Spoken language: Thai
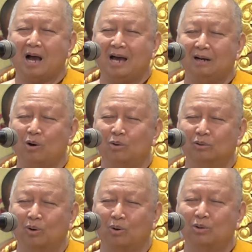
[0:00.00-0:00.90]
การลง
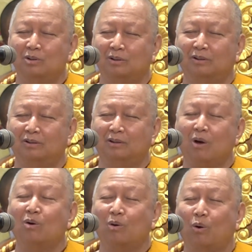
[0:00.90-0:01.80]
ทุน
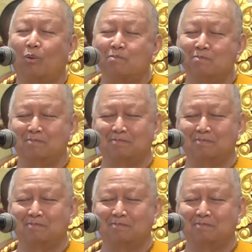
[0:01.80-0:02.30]
ต้องคุ้ม